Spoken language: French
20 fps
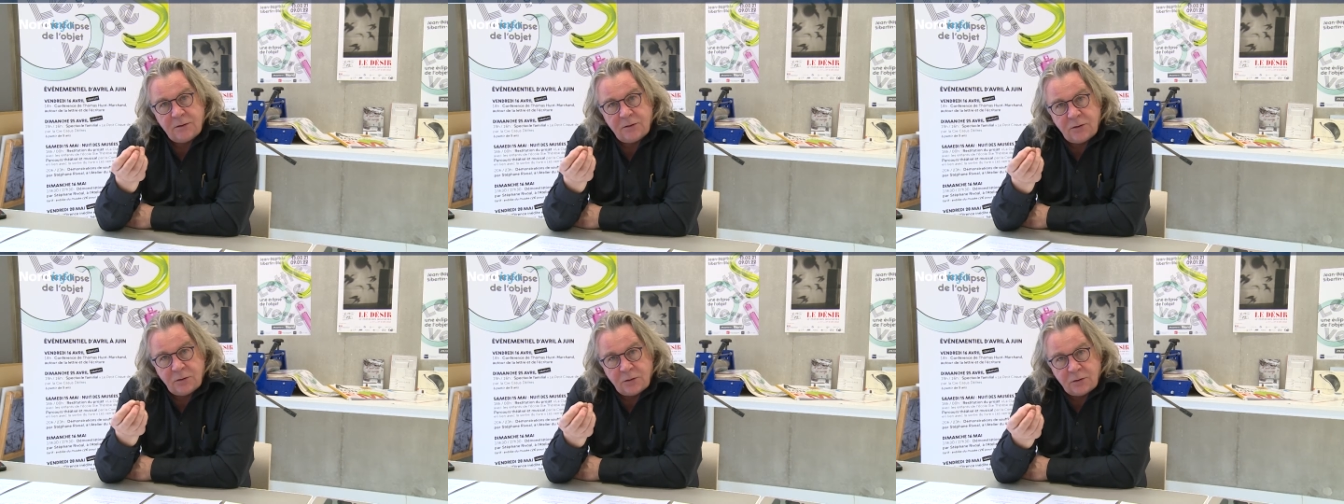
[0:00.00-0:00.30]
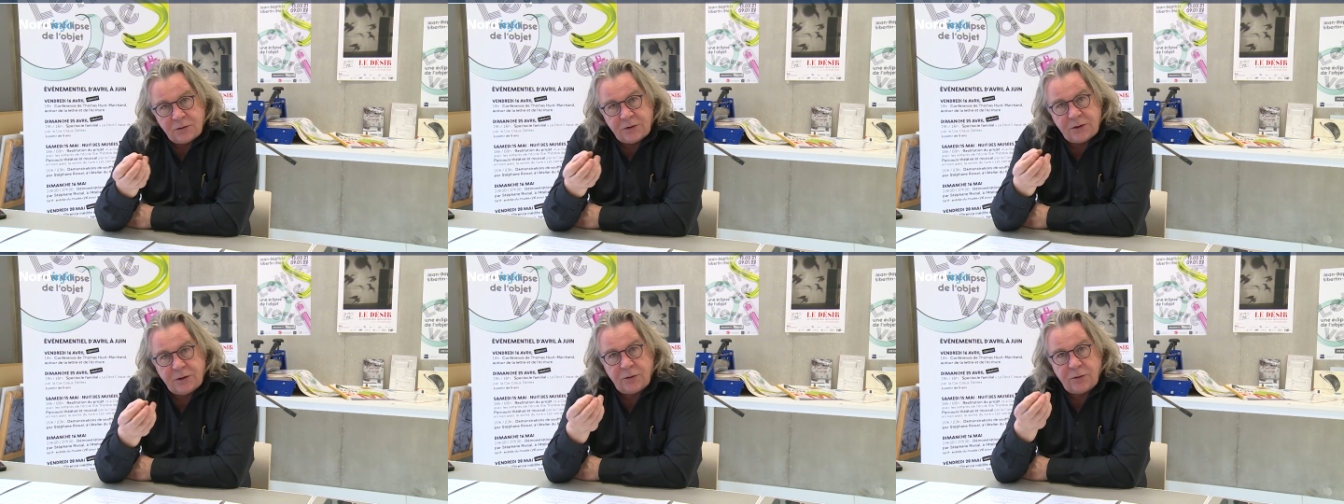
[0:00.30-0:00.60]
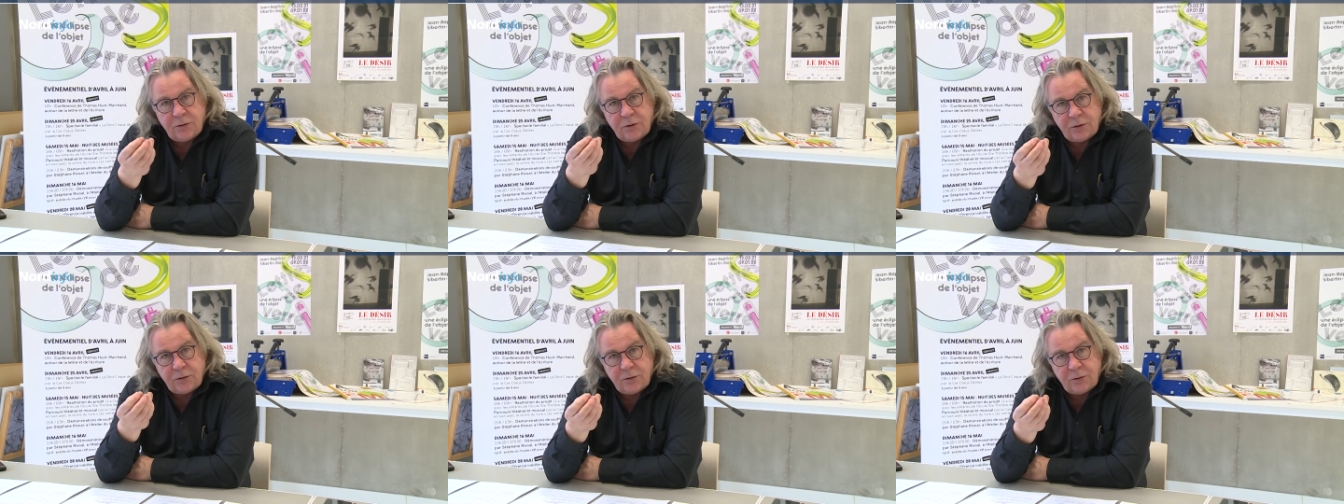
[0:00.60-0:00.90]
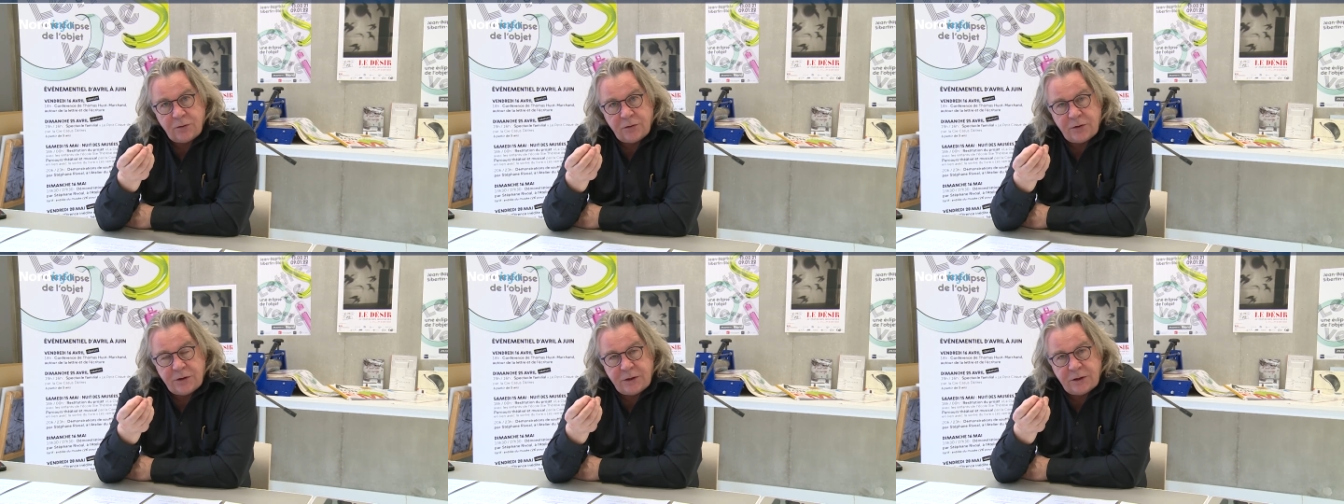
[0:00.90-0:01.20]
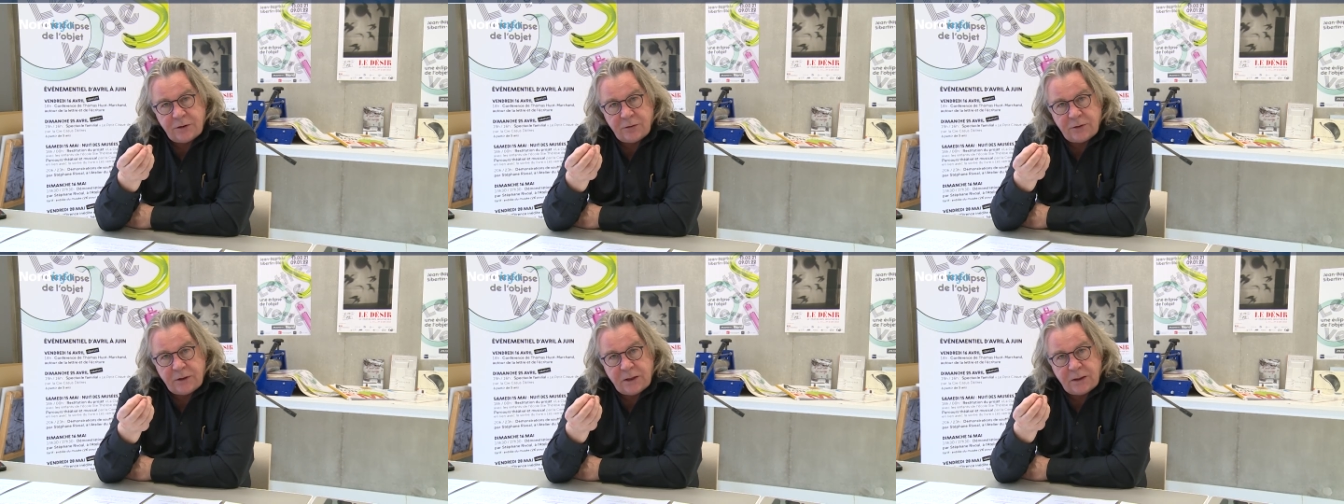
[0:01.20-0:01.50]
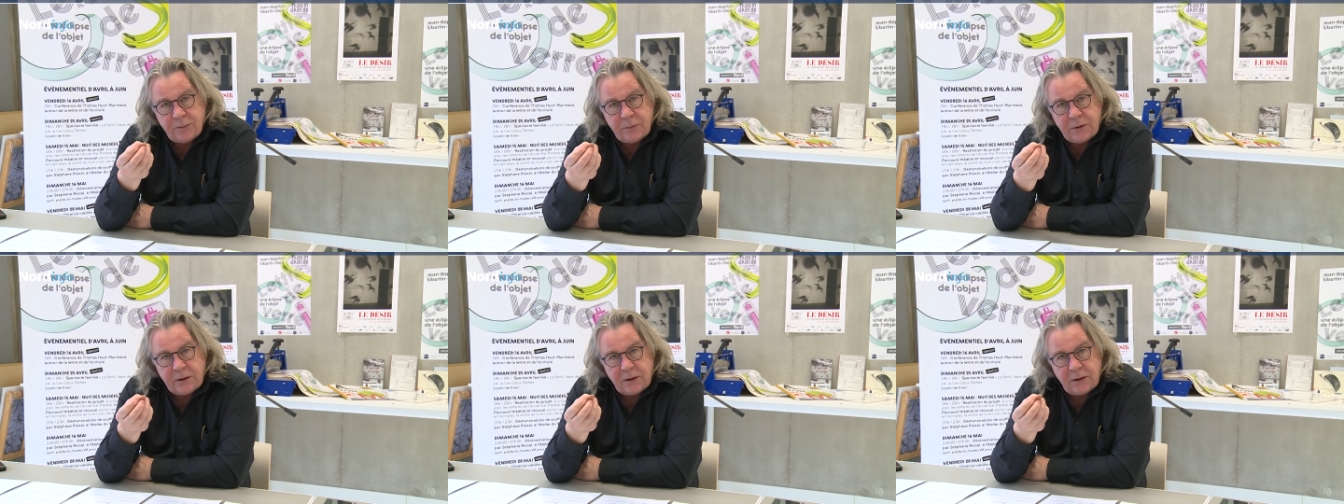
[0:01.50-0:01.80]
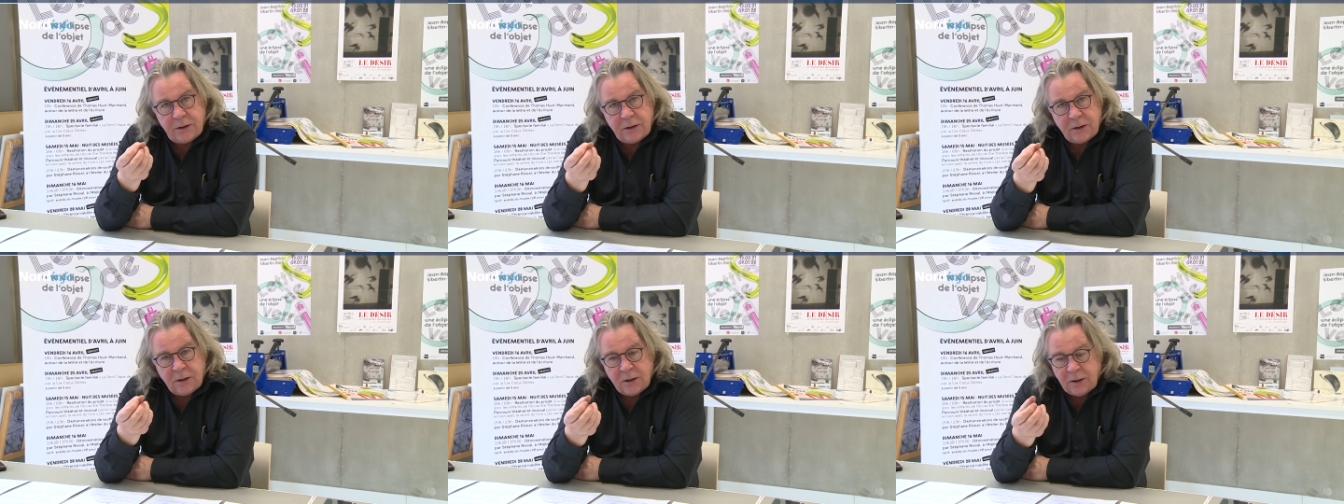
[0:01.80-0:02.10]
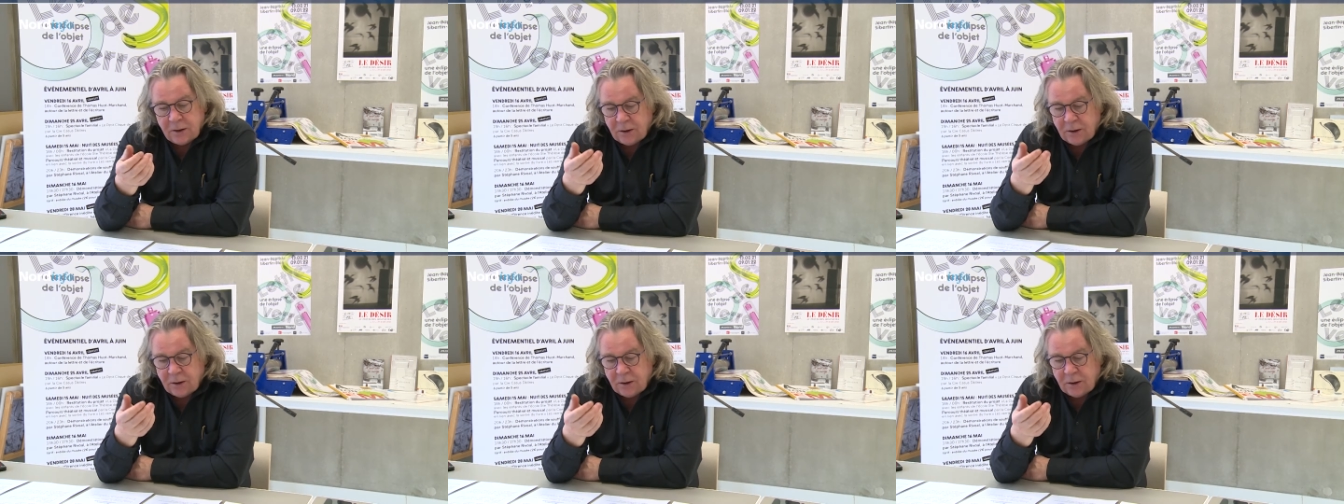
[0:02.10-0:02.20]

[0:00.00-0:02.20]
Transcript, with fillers: Donc c'est une anthologie qu'on a appelée